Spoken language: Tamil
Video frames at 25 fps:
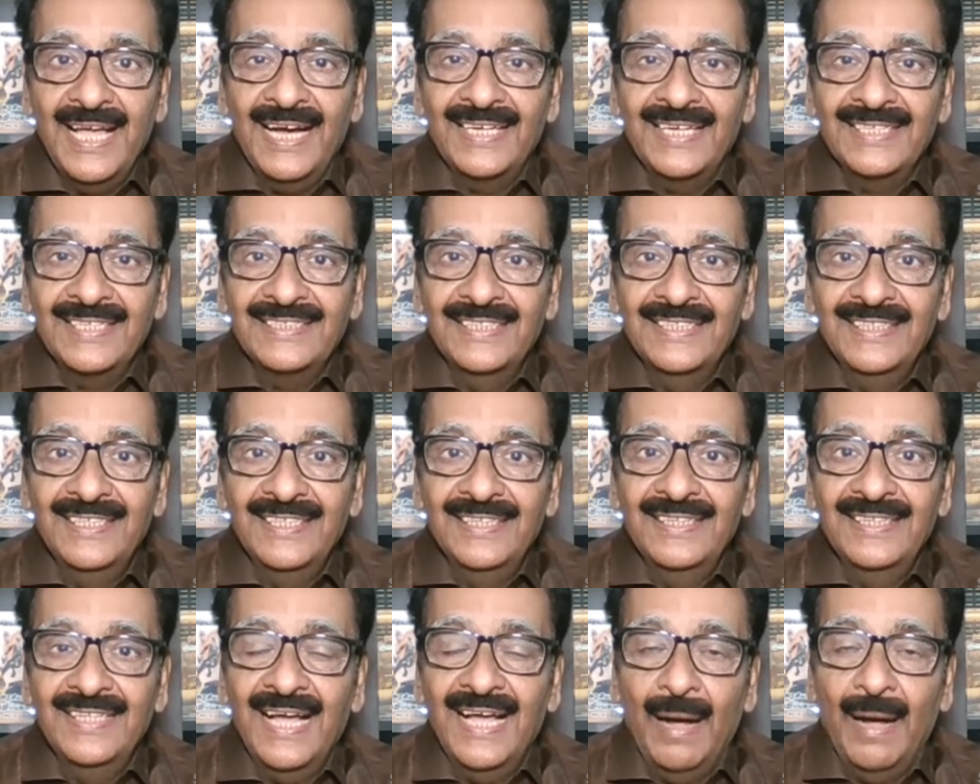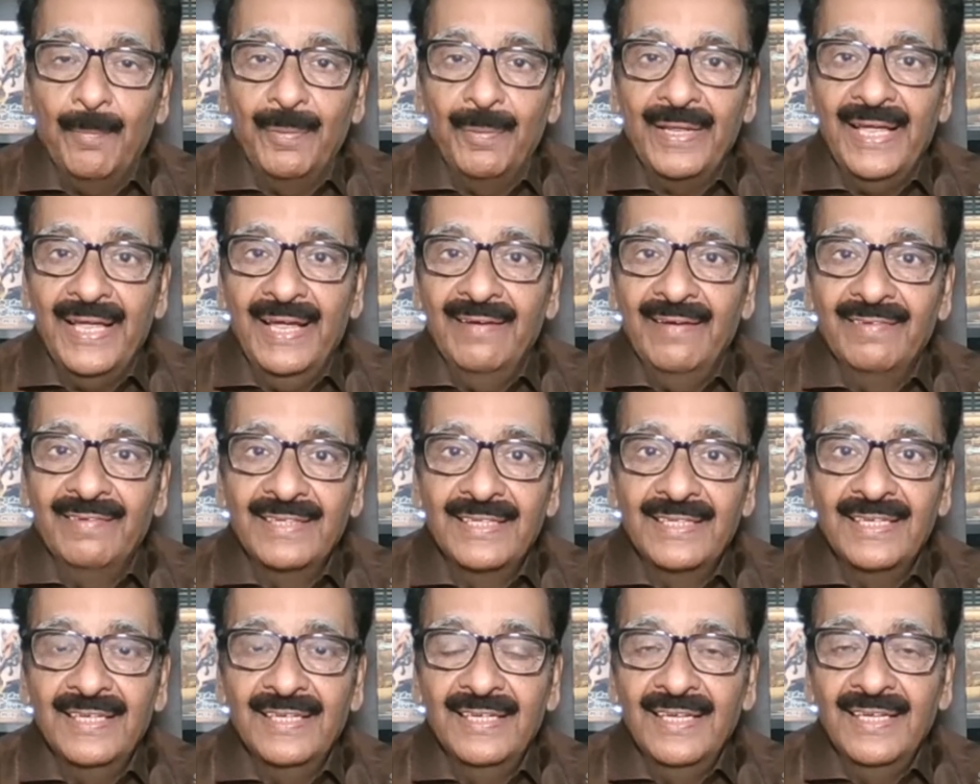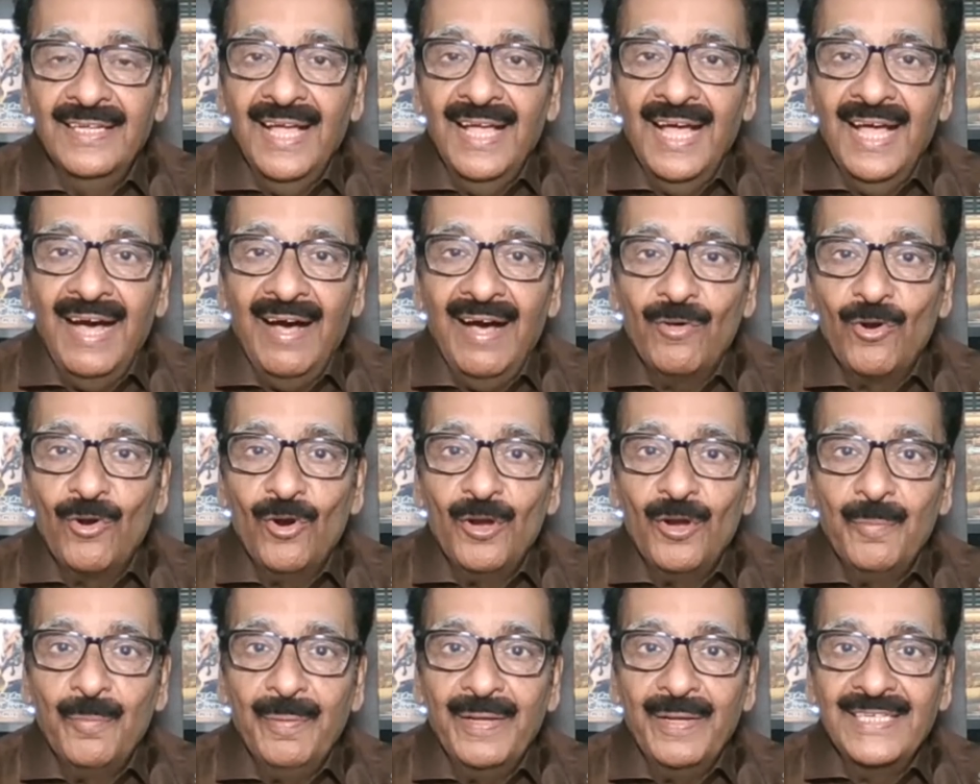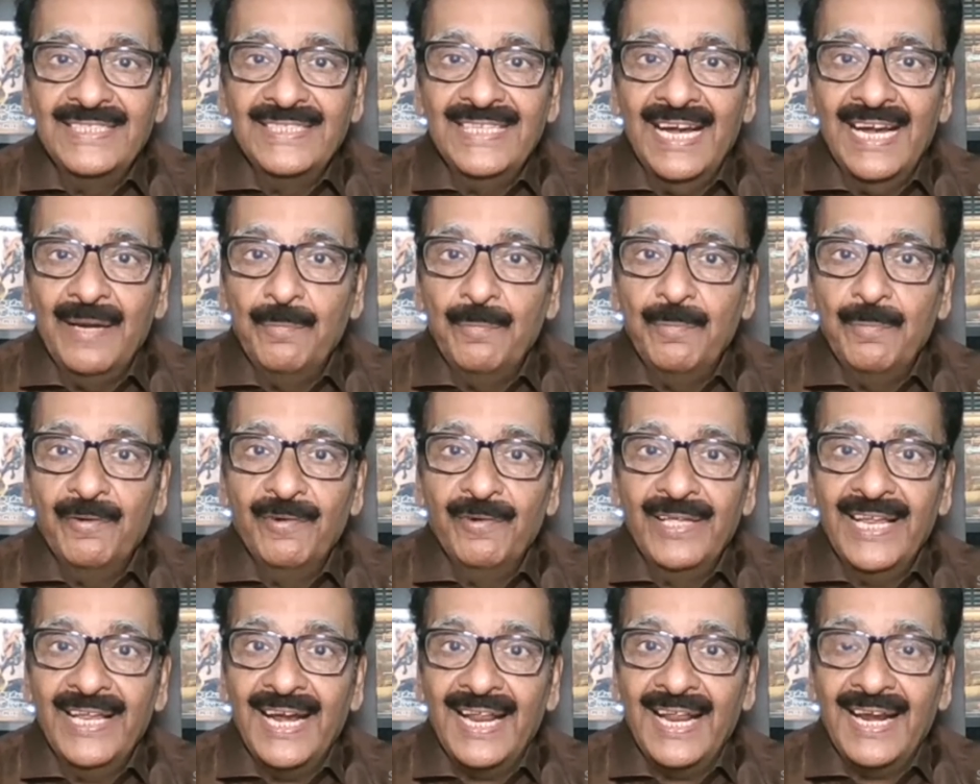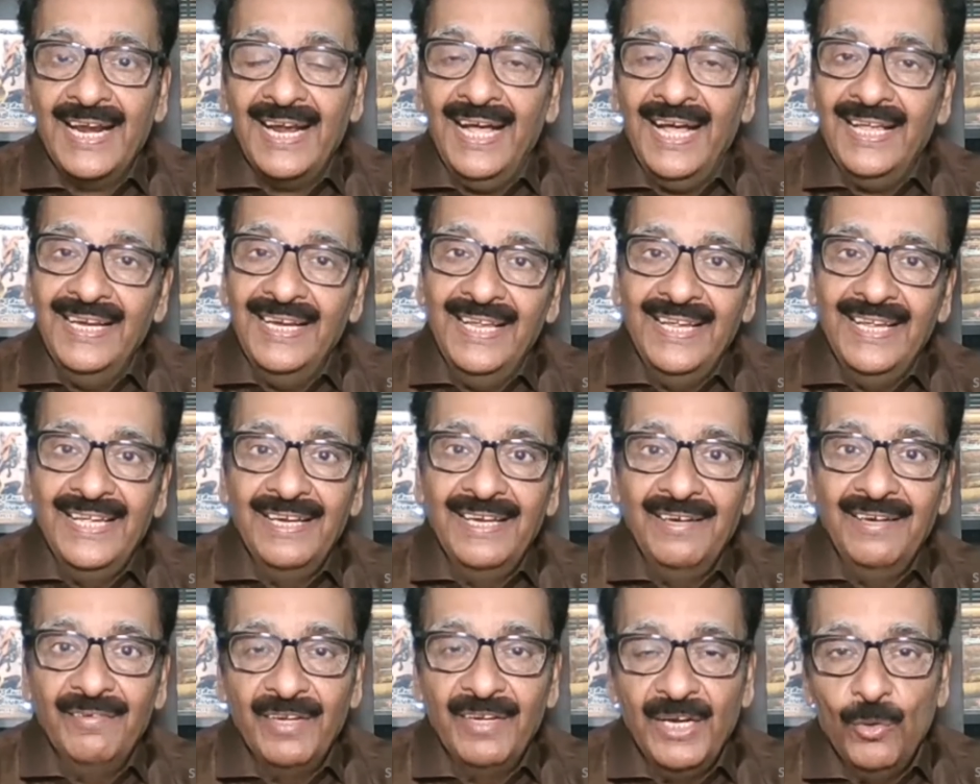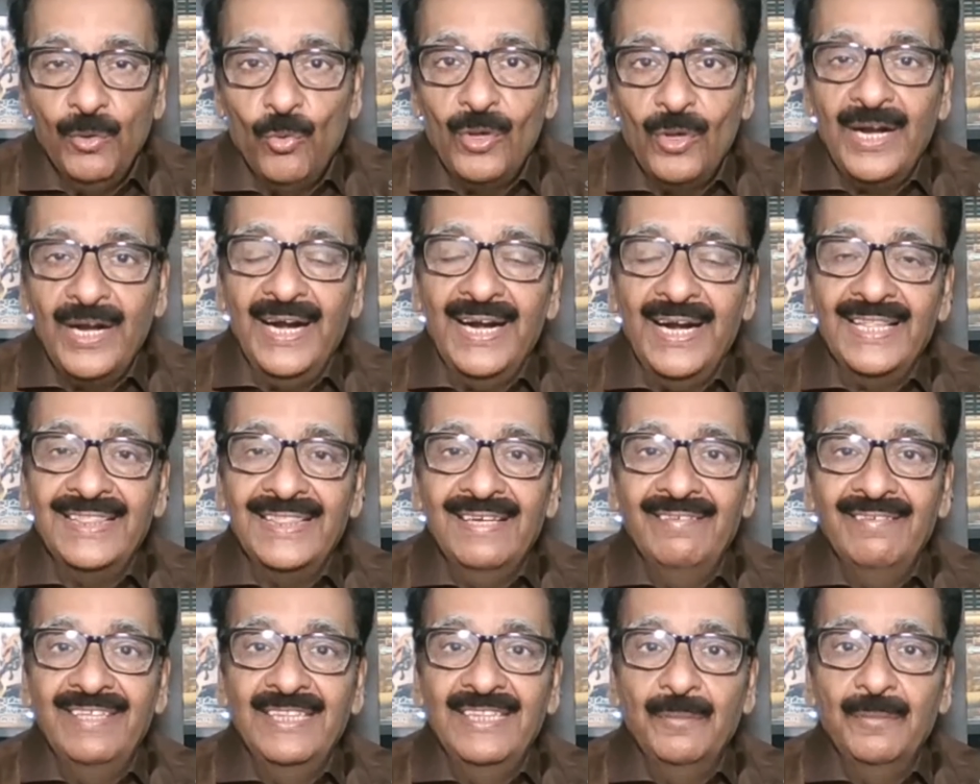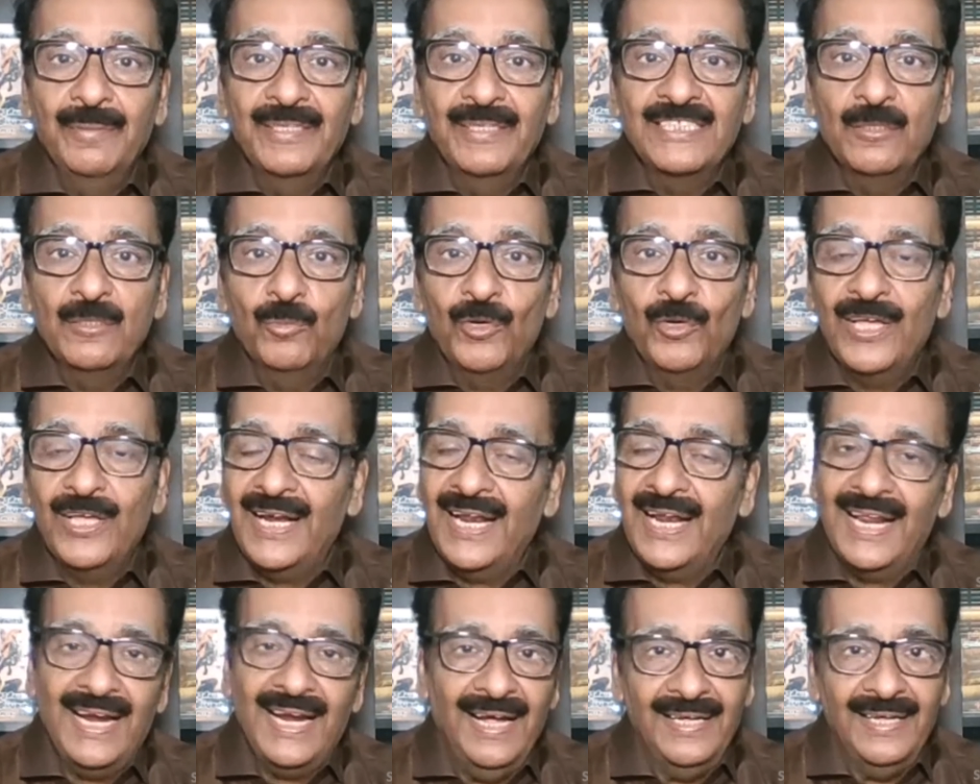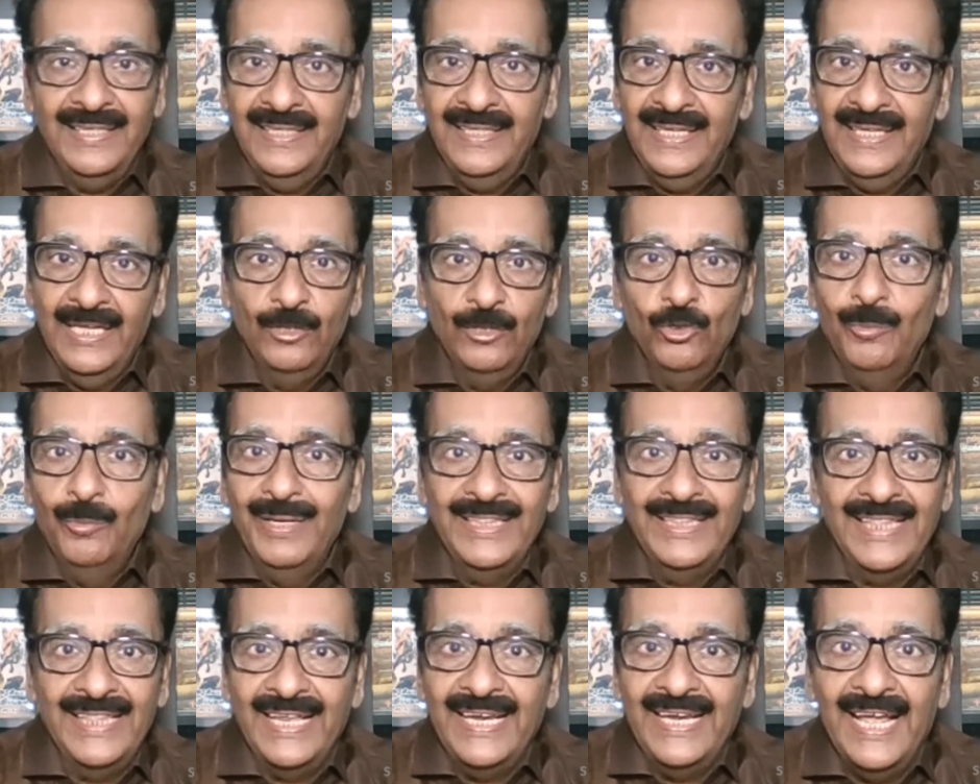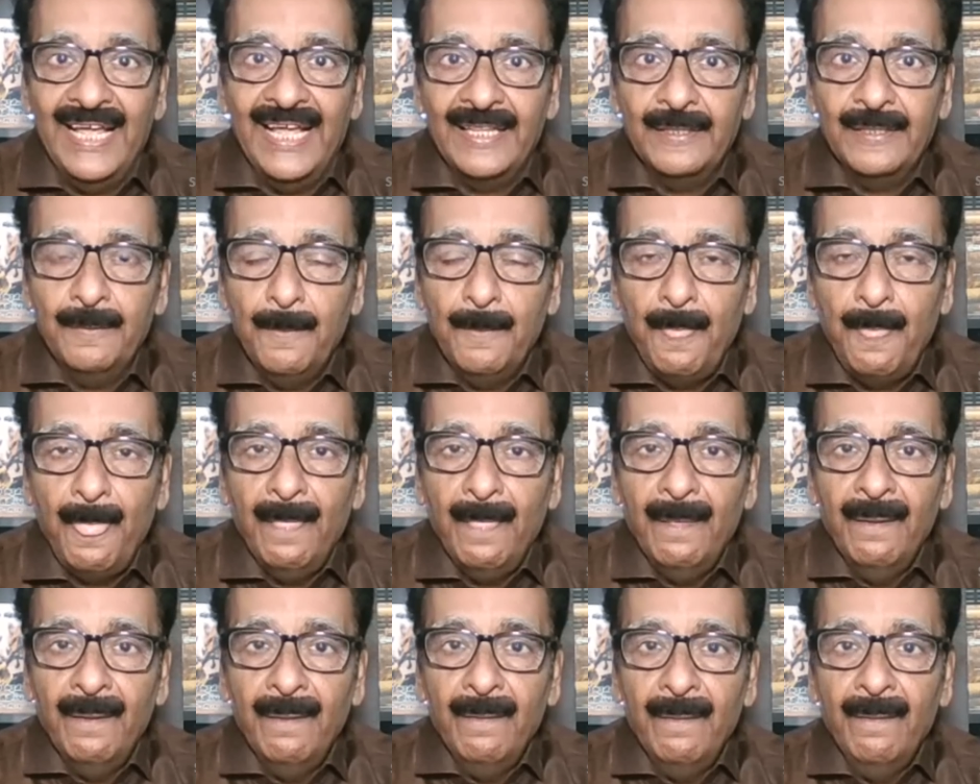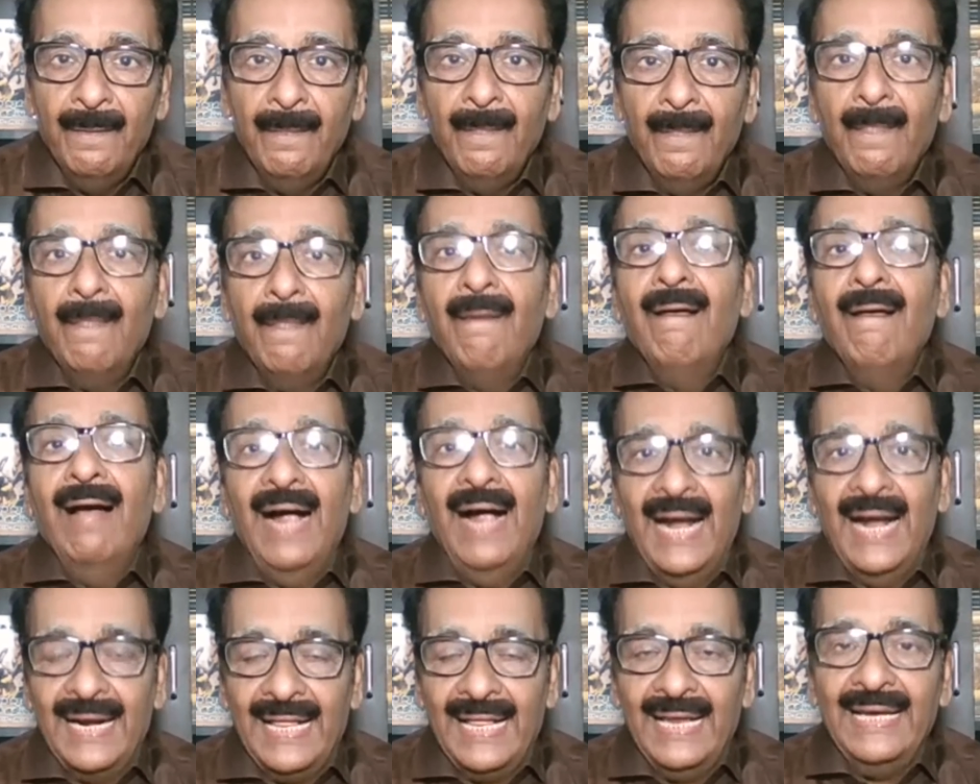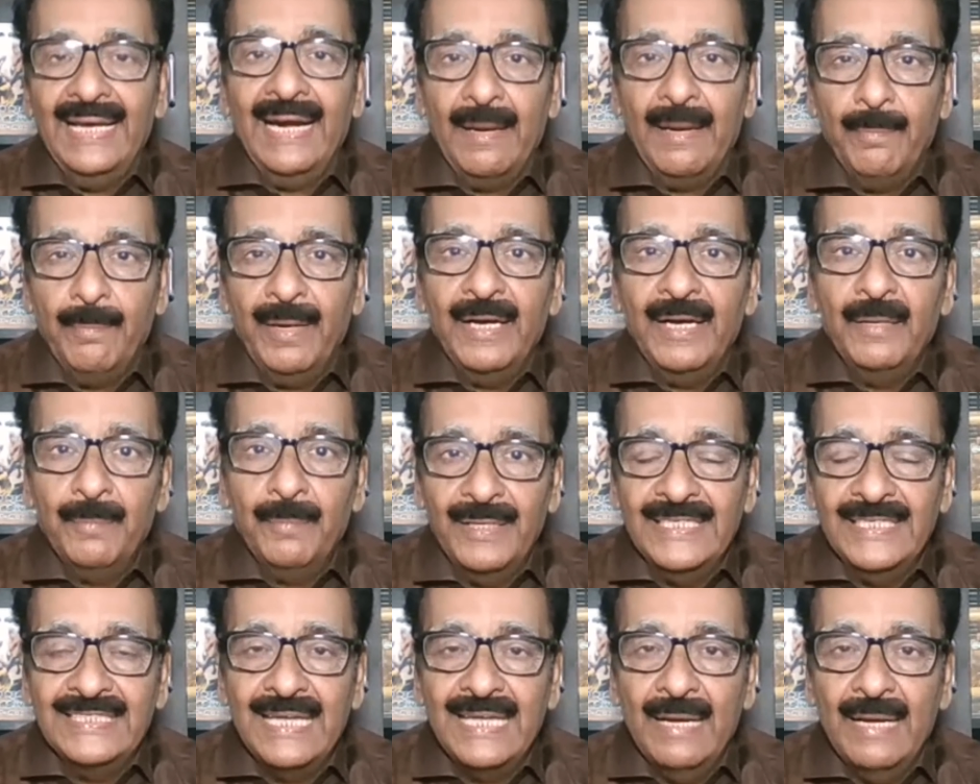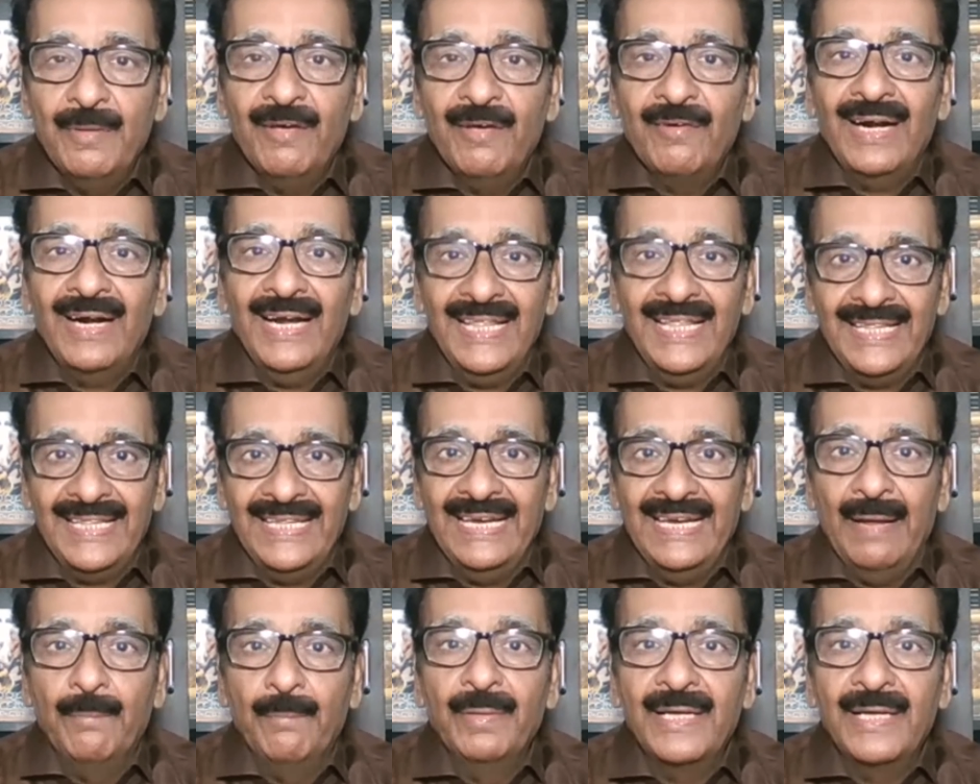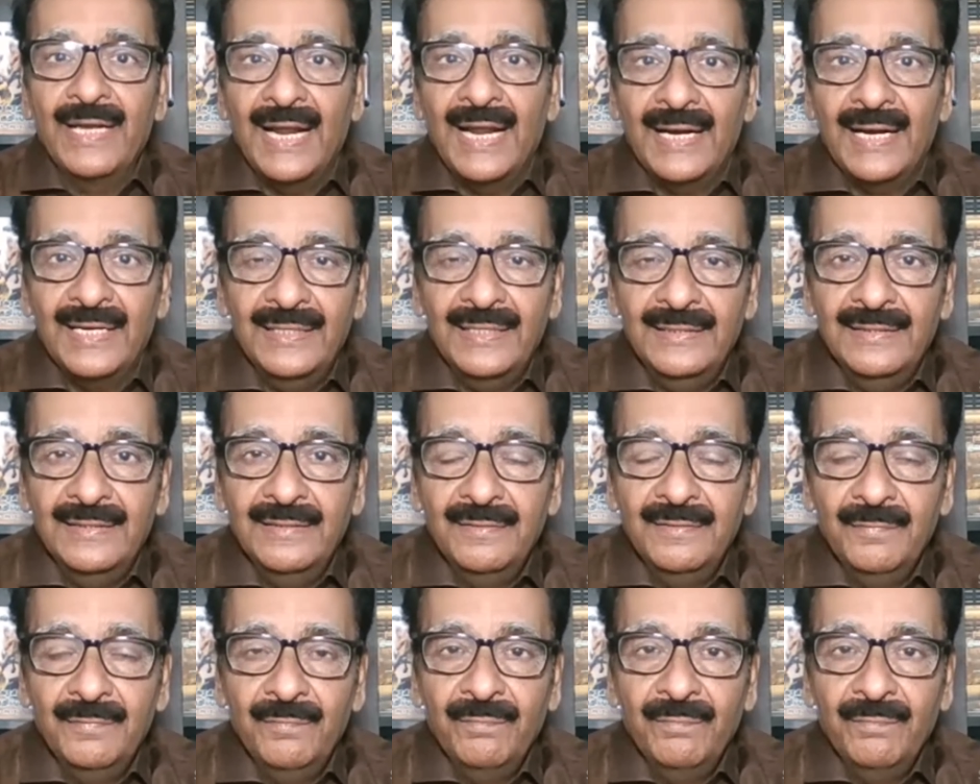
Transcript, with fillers: தனியாக சந்தித்து அப்படியே வந்து அவரோடு பேசி அனுப்பி விடுகிறாரா இல்லை இருவரையும் ஒரு இடத்தில் வைத்து பேச போகிறாரா இது எதுவுமே தெரியாது ஆனால் எடப்பாடி பழனிசாமி அவர்கள் அதை நம்புகிறார்கள்